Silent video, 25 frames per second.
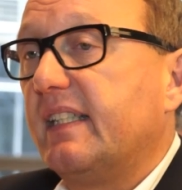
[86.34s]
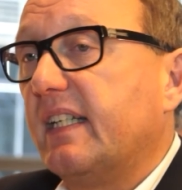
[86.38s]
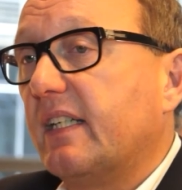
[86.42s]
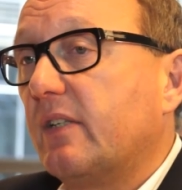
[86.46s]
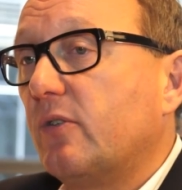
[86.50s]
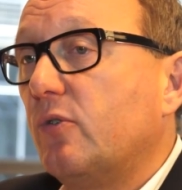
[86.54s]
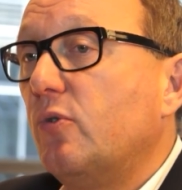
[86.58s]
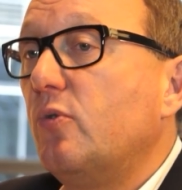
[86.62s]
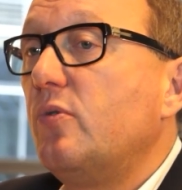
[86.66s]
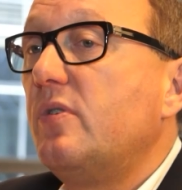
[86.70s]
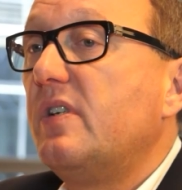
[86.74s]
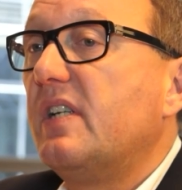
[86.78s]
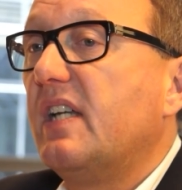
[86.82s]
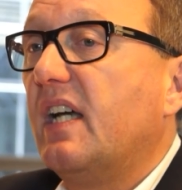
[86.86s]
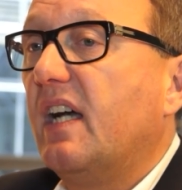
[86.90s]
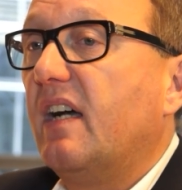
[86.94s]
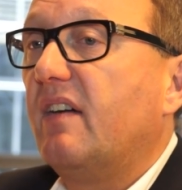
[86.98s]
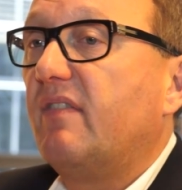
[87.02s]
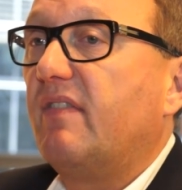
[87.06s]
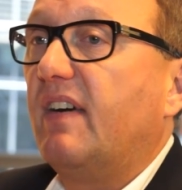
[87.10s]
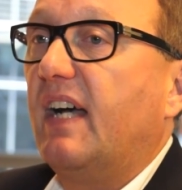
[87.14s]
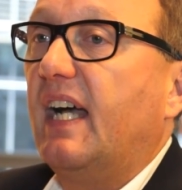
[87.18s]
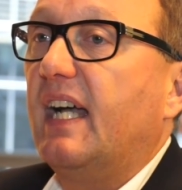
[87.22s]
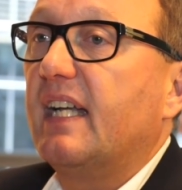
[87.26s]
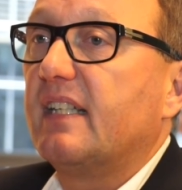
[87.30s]
Der Kunde
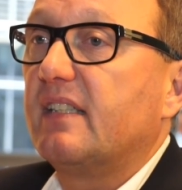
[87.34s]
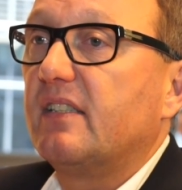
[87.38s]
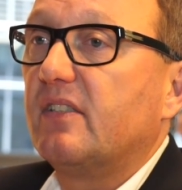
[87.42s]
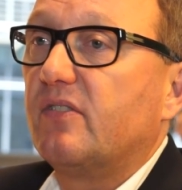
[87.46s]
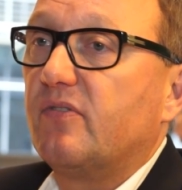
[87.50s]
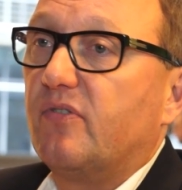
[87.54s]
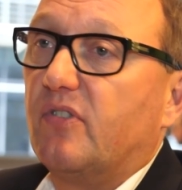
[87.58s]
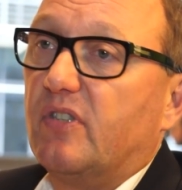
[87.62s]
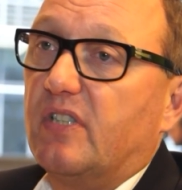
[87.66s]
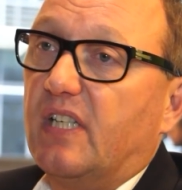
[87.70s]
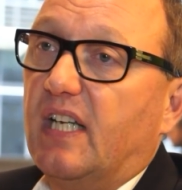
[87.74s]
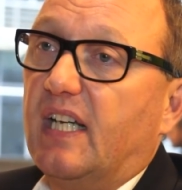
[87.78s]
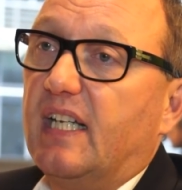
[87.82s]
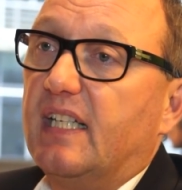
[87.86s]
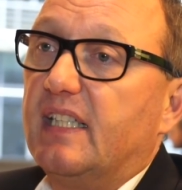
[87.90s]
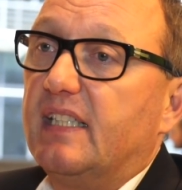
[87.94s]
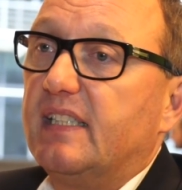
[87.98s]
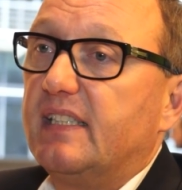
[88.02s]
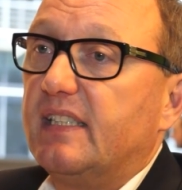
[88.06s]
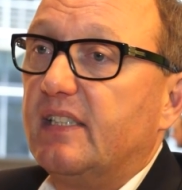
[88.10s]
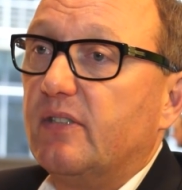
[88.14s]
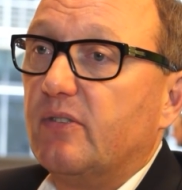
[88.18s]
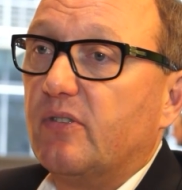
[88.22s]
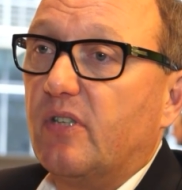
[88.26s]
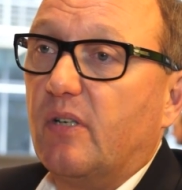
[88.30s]
erwartet von
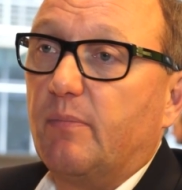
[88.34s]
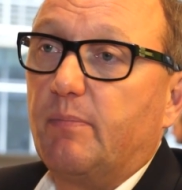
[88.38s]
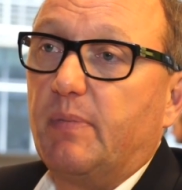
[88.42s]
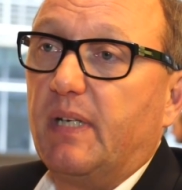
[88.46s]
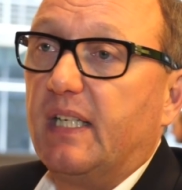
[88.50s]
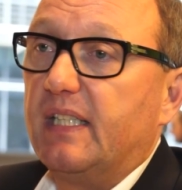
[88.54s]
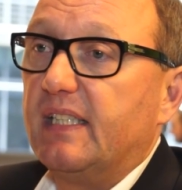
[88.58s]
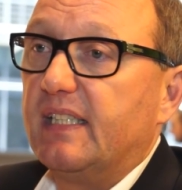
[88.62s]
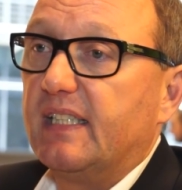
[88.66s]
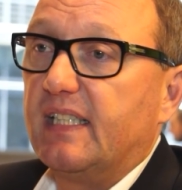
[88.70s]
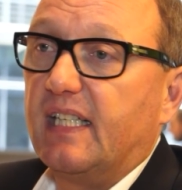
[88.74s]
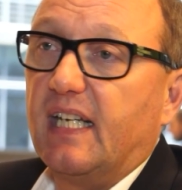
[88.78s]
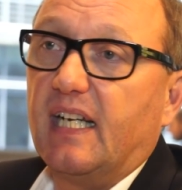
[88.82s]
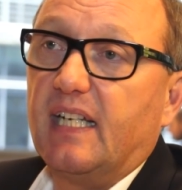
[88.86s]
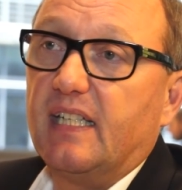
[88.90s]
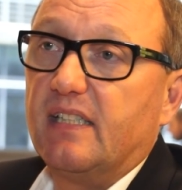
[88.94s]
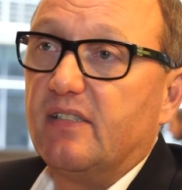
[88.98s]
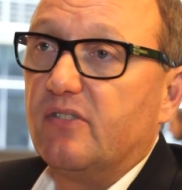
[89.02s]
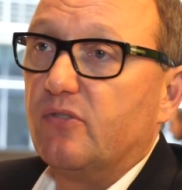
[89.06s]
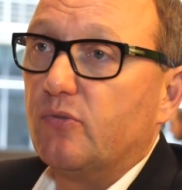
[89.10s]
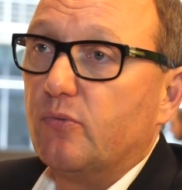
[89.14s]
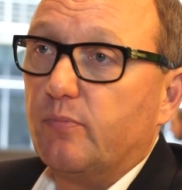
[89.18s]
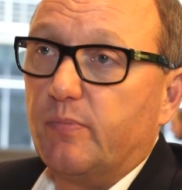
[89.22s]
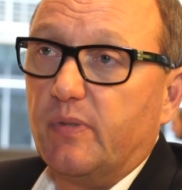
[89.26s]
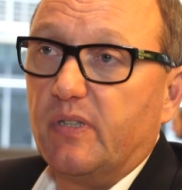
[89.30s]
Aldi oder Penny
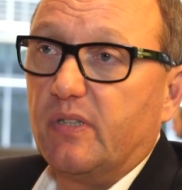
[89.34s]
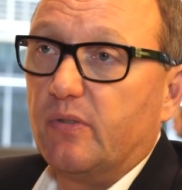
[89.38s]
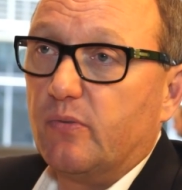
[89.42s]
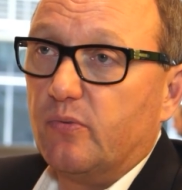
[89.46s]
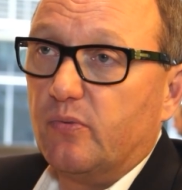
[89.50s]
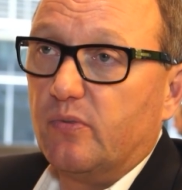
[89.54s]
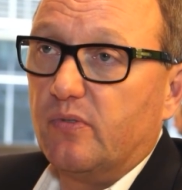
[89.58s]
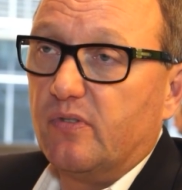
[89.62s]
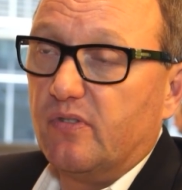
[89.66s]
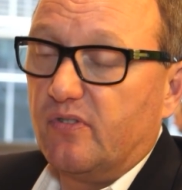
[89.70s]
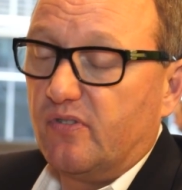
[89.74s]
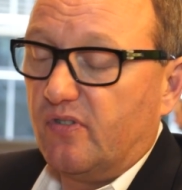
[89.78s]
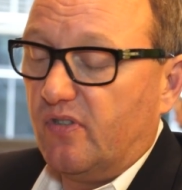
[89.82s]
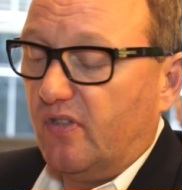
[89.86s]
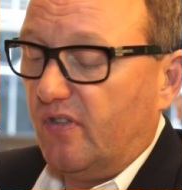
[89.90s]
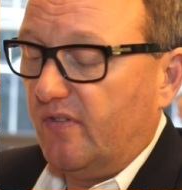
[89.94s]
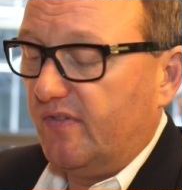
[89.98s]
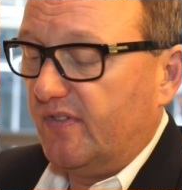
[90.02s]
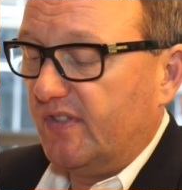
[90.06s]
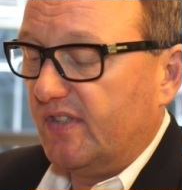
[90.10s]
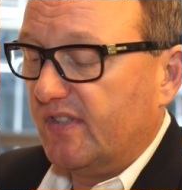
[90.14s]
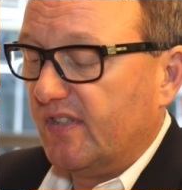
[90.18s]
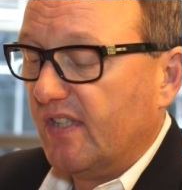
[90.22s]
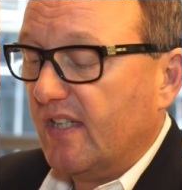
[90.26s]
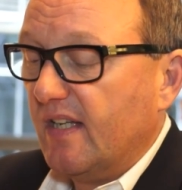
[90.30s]
keinen super guten
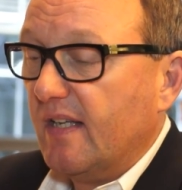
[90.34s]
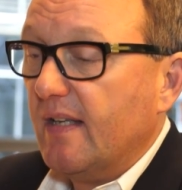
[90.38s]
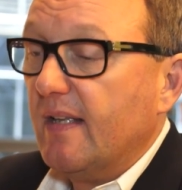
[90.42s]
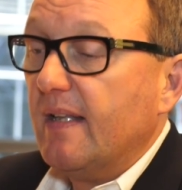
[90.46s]
Service.